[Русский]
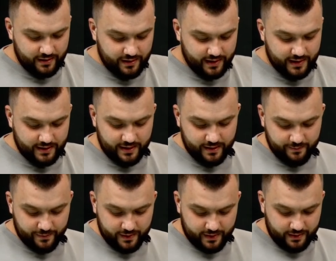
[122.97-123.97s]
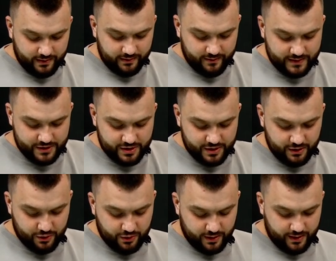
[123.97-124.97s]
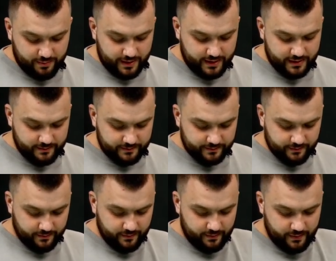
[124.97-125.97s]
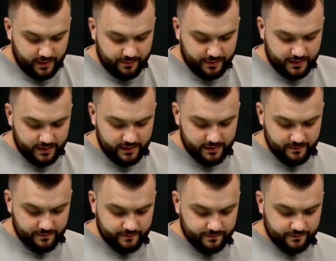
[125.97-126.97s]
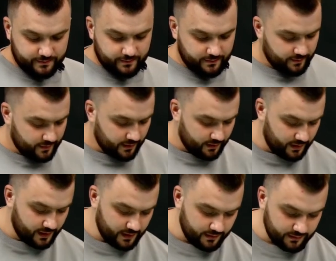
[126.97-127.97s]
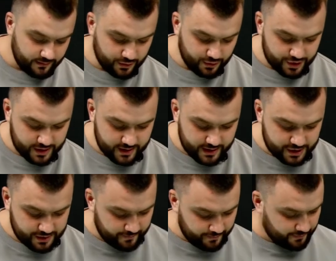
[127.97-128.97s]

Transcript: и К3. 24 тонны к оплате. Оплатить. И точно так же